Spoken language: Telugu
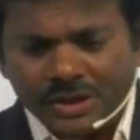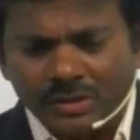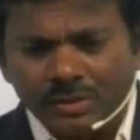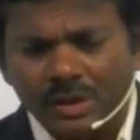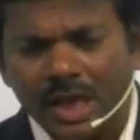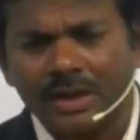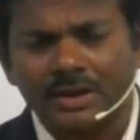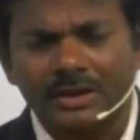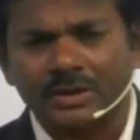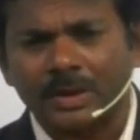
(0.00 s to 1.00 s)
సింధు
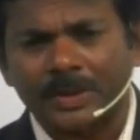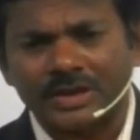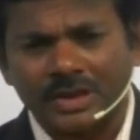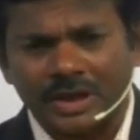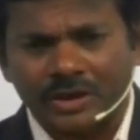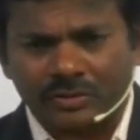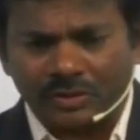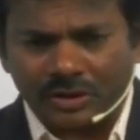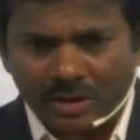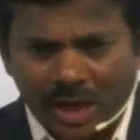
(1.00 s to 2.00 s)
నాయకత్వ
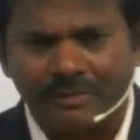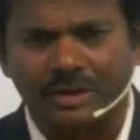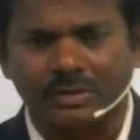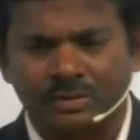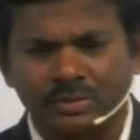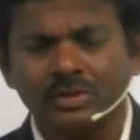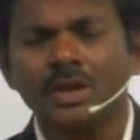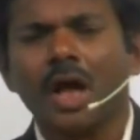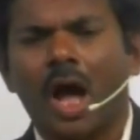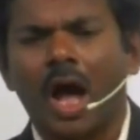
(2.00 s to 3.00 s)
ప్రజలైనటువంటి ద్రావిడులు
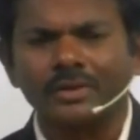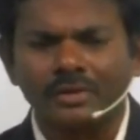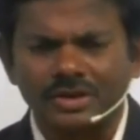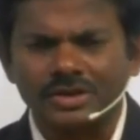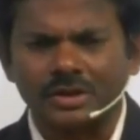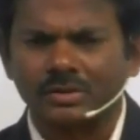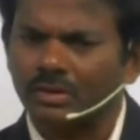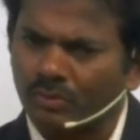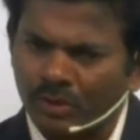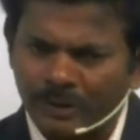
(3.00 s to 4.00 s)
ఆర్యుల
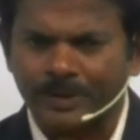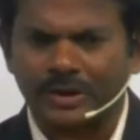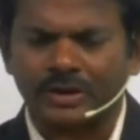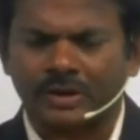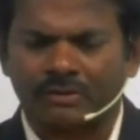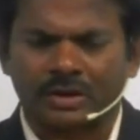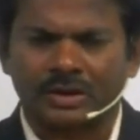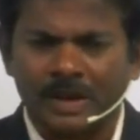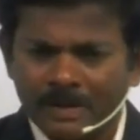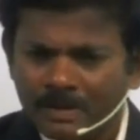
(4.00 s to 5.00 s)
చేతిలో ఓడిపోయిన
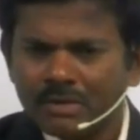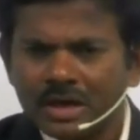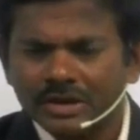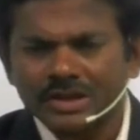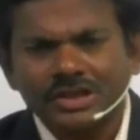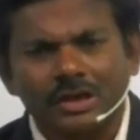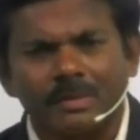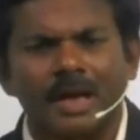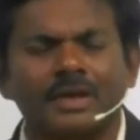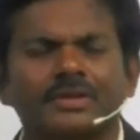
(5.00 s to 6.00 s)
తర్వాత మన దక్షిణ
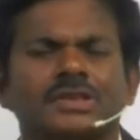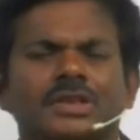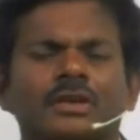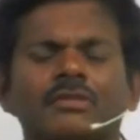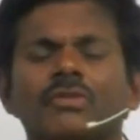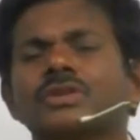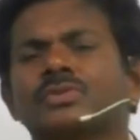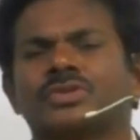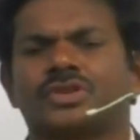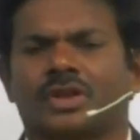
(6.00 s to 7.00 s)
భారతదేశానికి
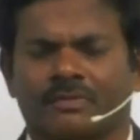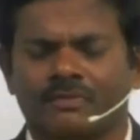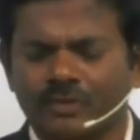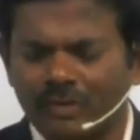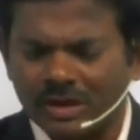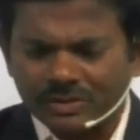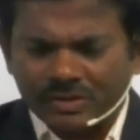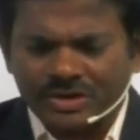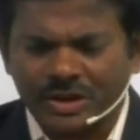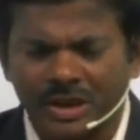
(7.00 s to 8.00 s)
వలస వచ్చారు వలస
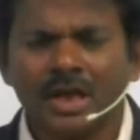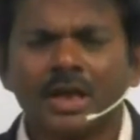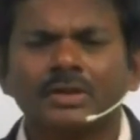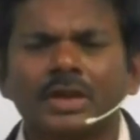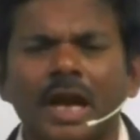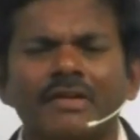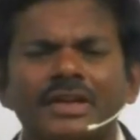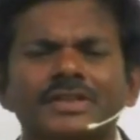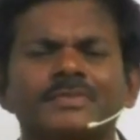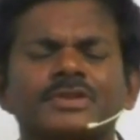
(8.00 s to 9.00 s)
వచ్చి
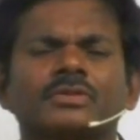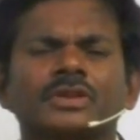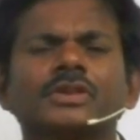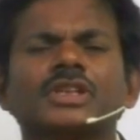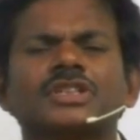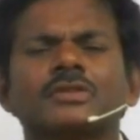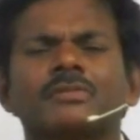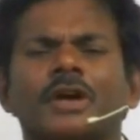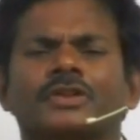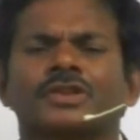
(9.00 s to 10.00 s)
ద్రావిడ సంస్కృతిని దక్షిణ
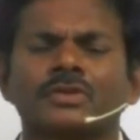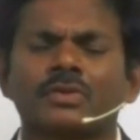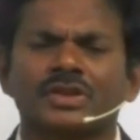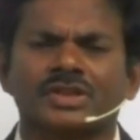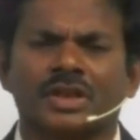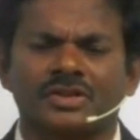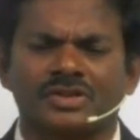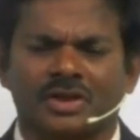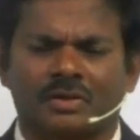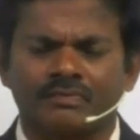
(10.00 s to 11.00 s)
భారతదేశంలో
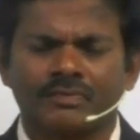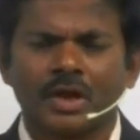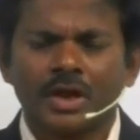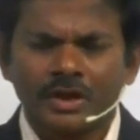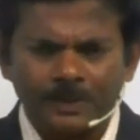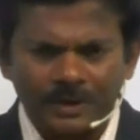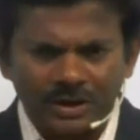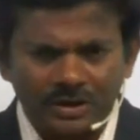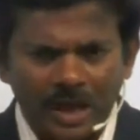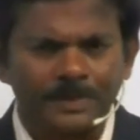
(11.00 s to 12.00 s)
కొనసాగించారు ఇప్పుడు
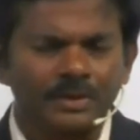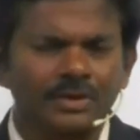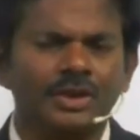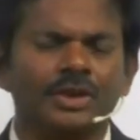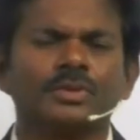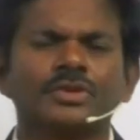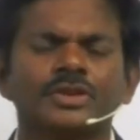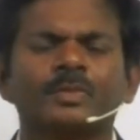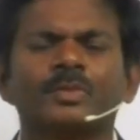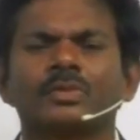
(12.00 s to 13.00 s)
ఈ టాపిక్ నేను ఎందుకు
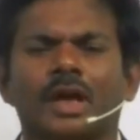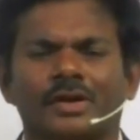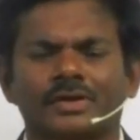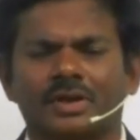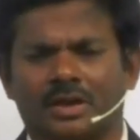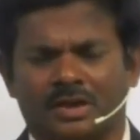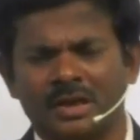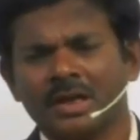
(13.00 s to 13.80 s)
చెప్తున్నానంటే